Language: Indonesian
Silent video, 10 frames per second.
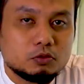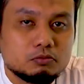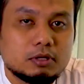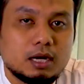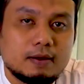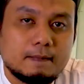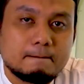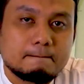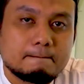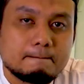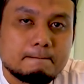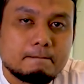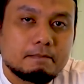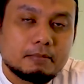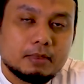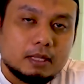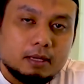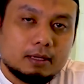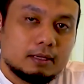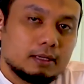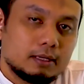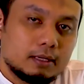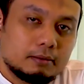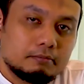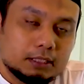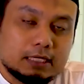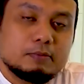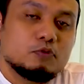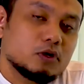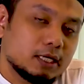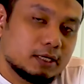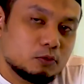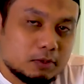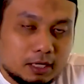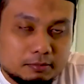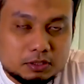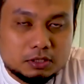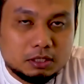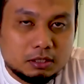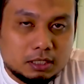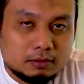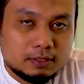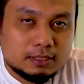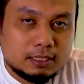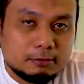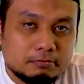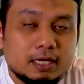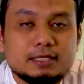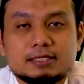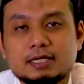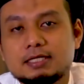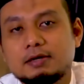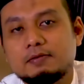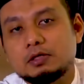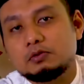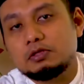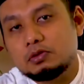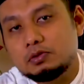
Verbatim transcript: di rumah, e, bertamu ke rumah Nabi Shallallahu Alaihi Wasallam. Hanya saja waktu